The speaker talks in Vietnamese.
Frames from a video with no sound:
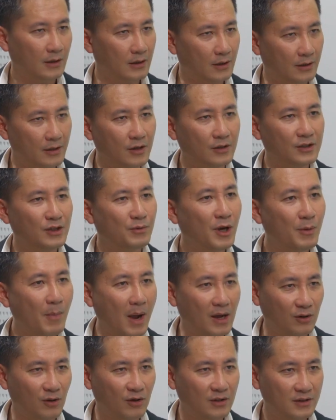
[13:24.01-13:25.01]
thì ở đó những cái
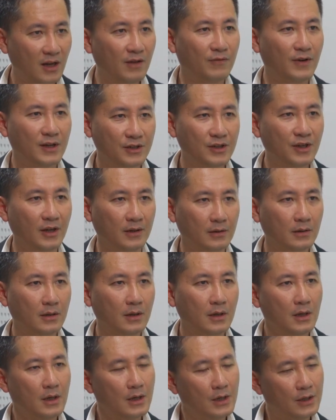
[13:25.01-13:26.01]
mảng đó rất là phát triển
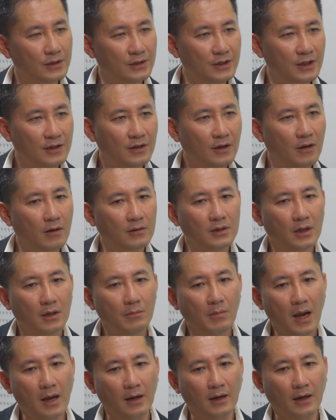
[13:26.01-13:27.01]
nhưng có những cái
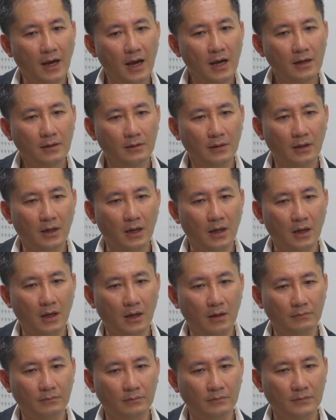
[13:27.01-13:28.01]
mảng khác
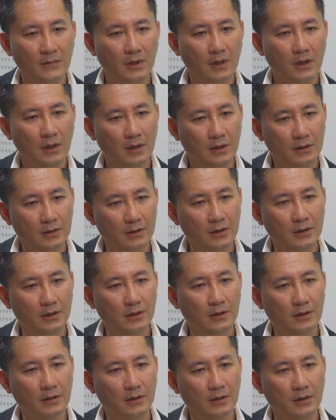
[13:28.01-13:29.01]
à,
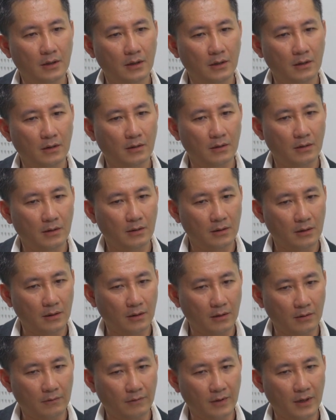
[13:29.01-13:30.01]
như ờ,
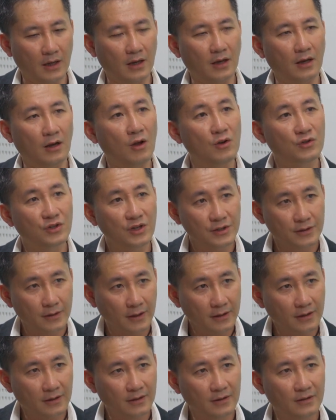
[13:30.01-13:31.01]
về
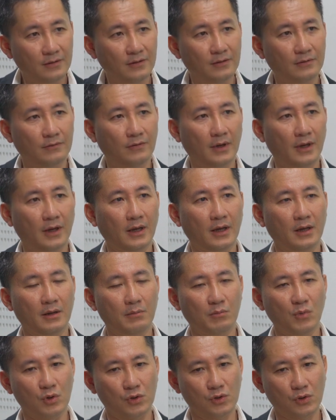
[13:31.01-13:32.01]
logistics về
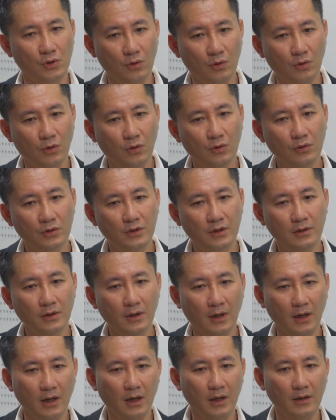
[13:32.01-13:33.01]
một số những
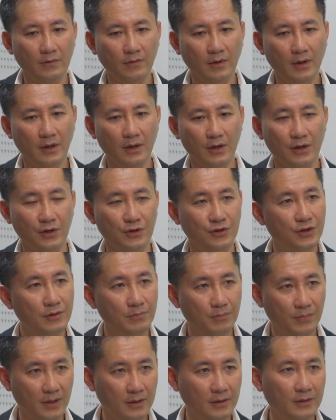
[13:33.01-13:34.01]
cái về
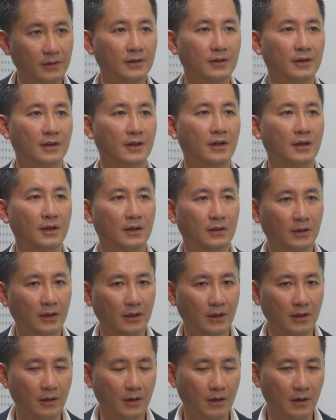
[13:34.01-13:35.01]
shipping
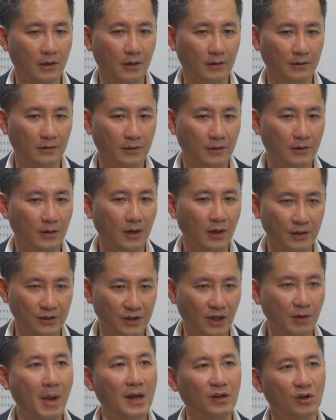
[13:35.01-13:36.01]
thì à, ở
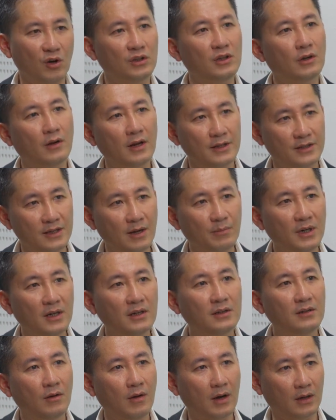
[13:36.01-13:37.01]
những cái mảng đó thì nó lại chậm
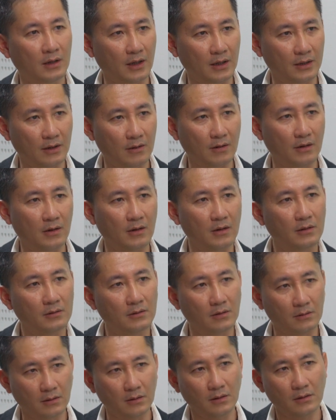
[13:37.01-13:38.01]
hơn hoặc là nó ừ.
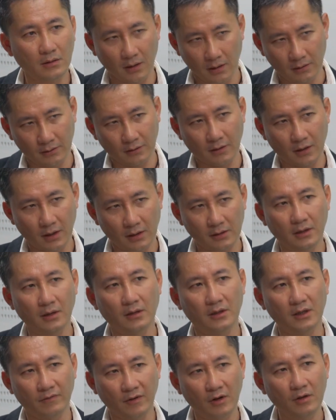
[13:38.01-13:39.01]
nó nó nó under
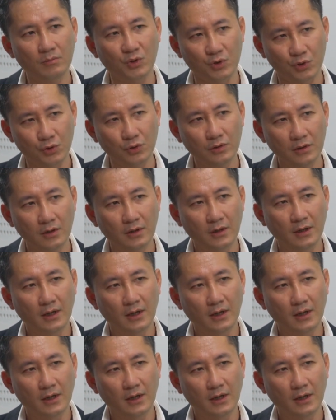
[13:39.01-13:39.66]
develop một chút